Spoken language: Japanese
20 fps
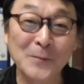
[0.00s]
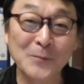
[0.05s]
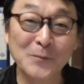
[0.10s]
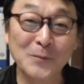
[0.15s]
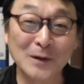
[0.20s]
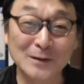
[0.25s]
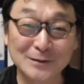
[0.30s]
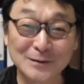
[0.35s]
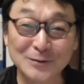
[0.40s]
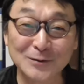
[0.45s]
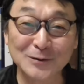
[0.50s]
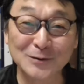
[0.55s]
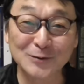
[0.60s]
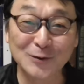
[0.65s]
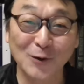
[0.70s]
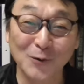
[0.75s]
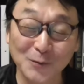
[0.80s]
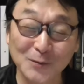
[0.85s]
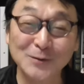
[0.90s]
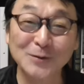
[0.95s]
まあ、つぐつ
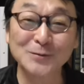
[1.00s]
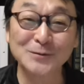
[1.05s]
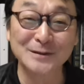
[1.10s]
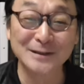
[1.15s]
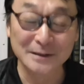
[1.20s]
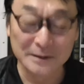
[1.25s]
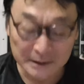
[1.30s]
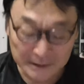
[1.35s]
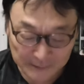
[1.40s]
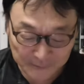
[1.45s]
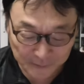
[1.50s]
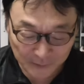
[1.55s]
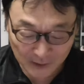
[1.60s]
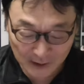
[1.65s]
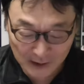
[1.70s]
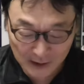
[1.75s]
ぐ思うとんですね。